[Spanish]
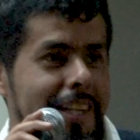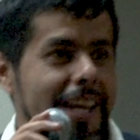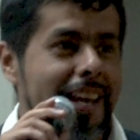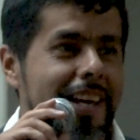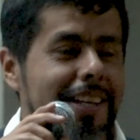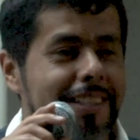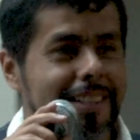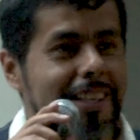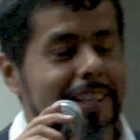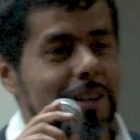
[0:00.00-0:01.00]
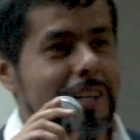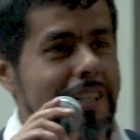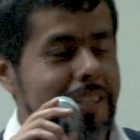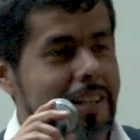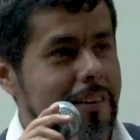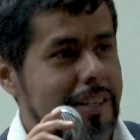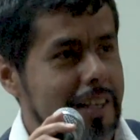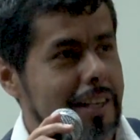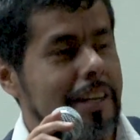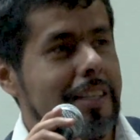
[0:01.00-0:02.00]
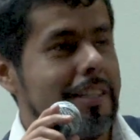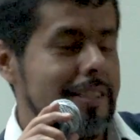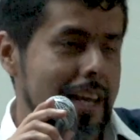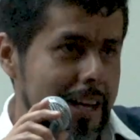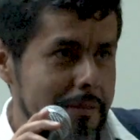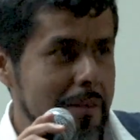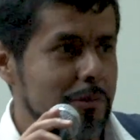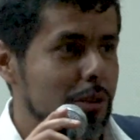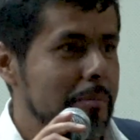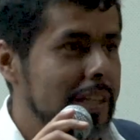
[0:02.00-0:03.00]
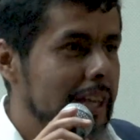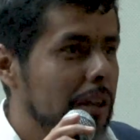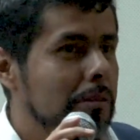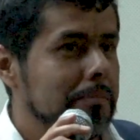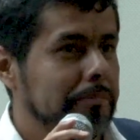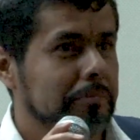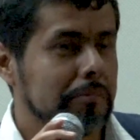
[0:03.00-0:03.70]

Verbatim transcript: que ya les, les ya habíamos comentado